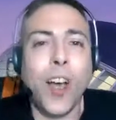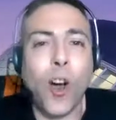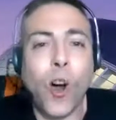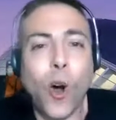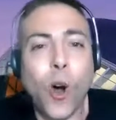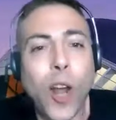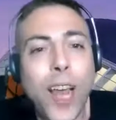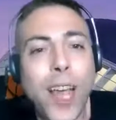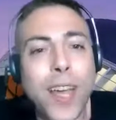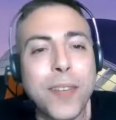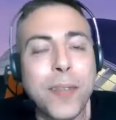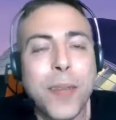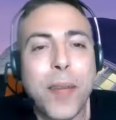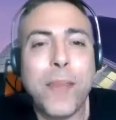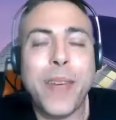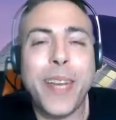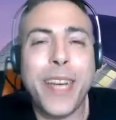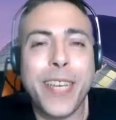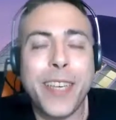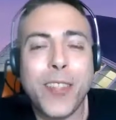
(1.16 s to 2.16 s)
Hola y
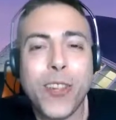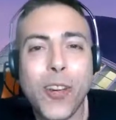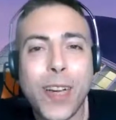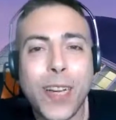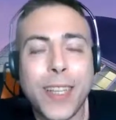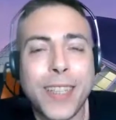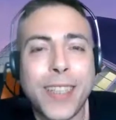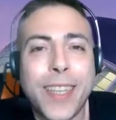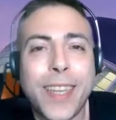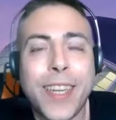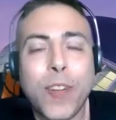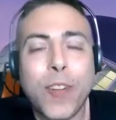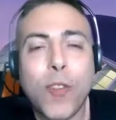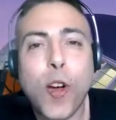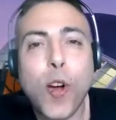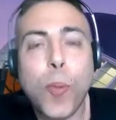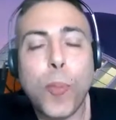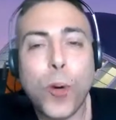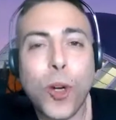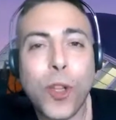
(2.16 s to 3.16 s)
bienvenido a este
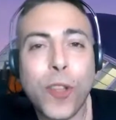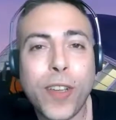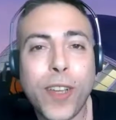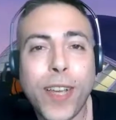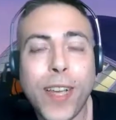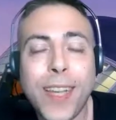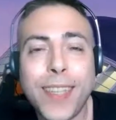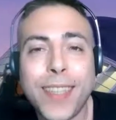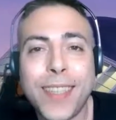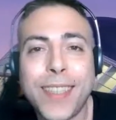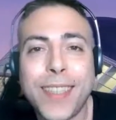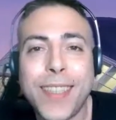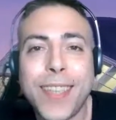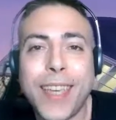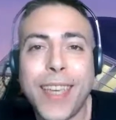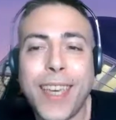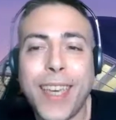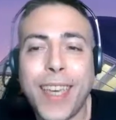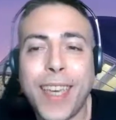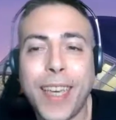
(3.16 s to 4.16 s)
nuevo podcast,
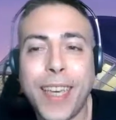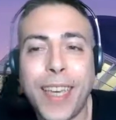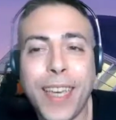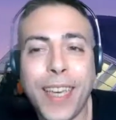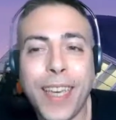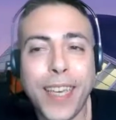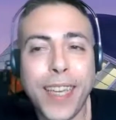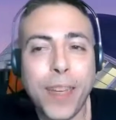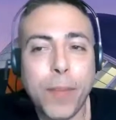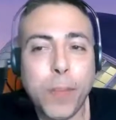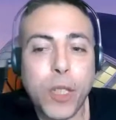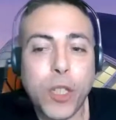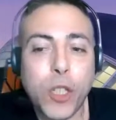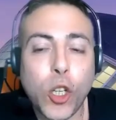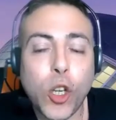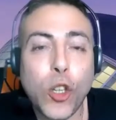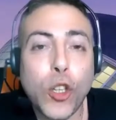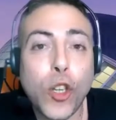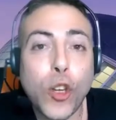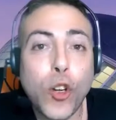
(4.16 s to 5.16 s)
eh,
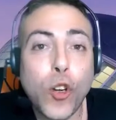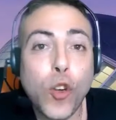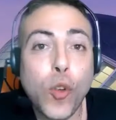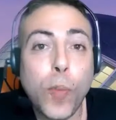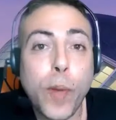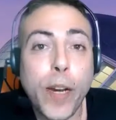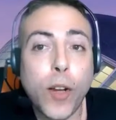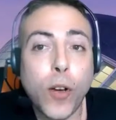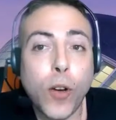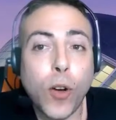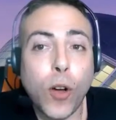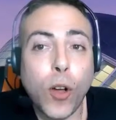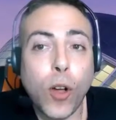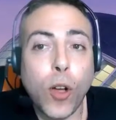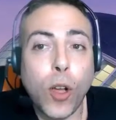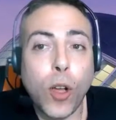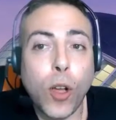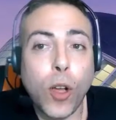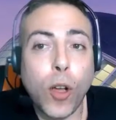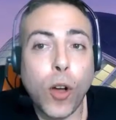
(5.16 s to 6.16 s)
episodio número
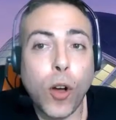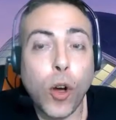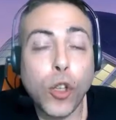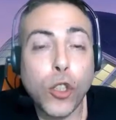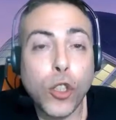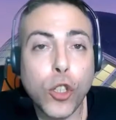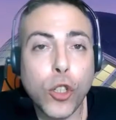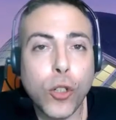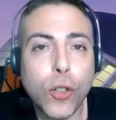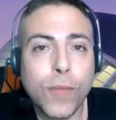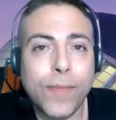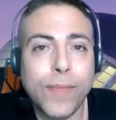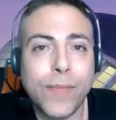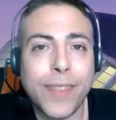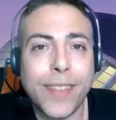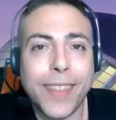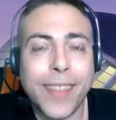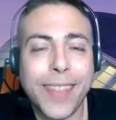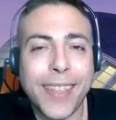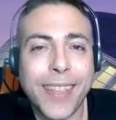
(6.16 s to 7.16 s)
8
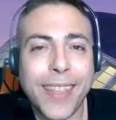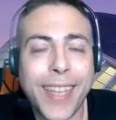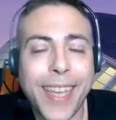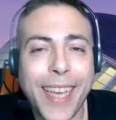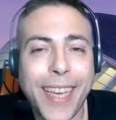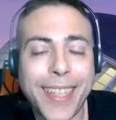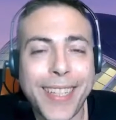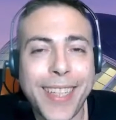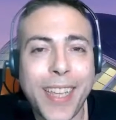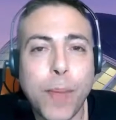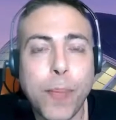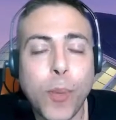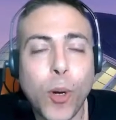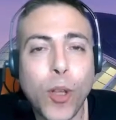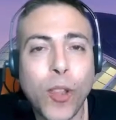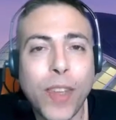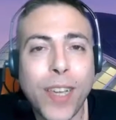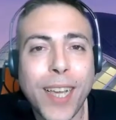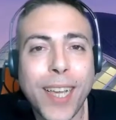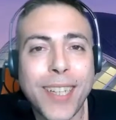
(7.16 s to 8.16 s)
de este
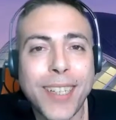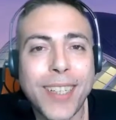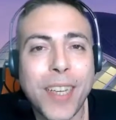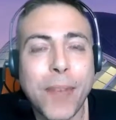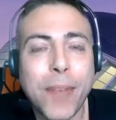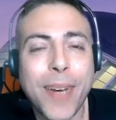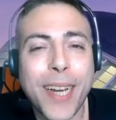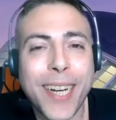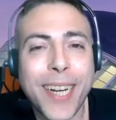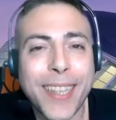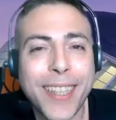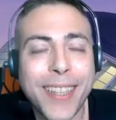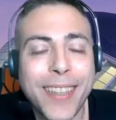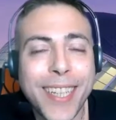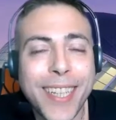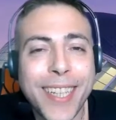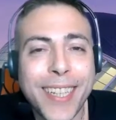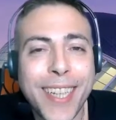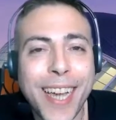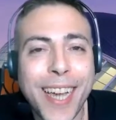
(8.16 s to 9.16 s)
podcast de marketing
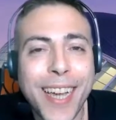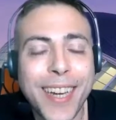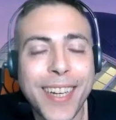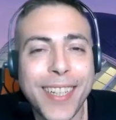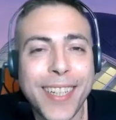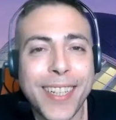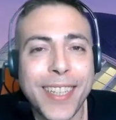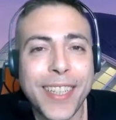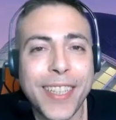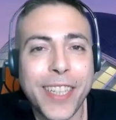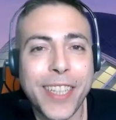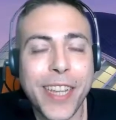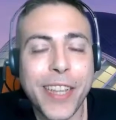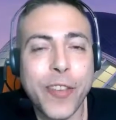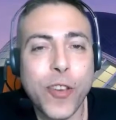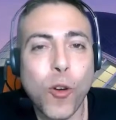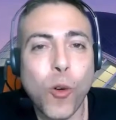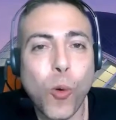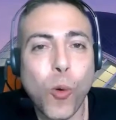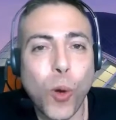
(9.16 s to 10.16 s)
digital y
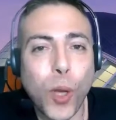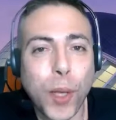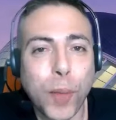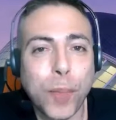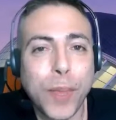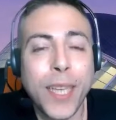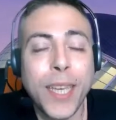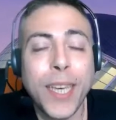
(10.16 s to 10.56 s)
diseño web.